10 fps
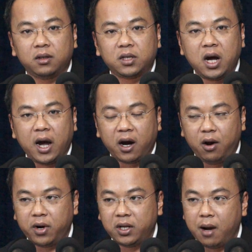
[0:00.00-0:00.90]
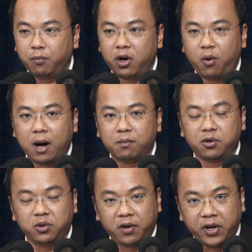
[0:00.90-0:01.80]
ถ้าหากเขากระทำด้วยความ
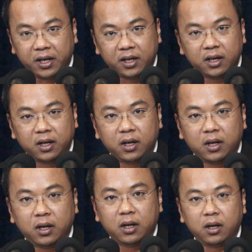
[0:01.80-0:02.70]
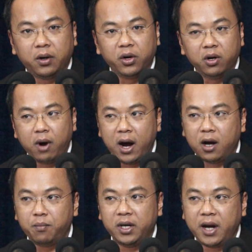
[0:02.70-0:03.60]
สุจริตหรือว่า
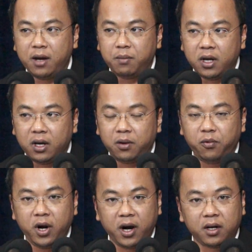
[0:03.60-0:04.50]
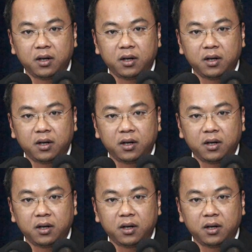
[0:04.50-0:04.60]
มิได้มีเรื่อง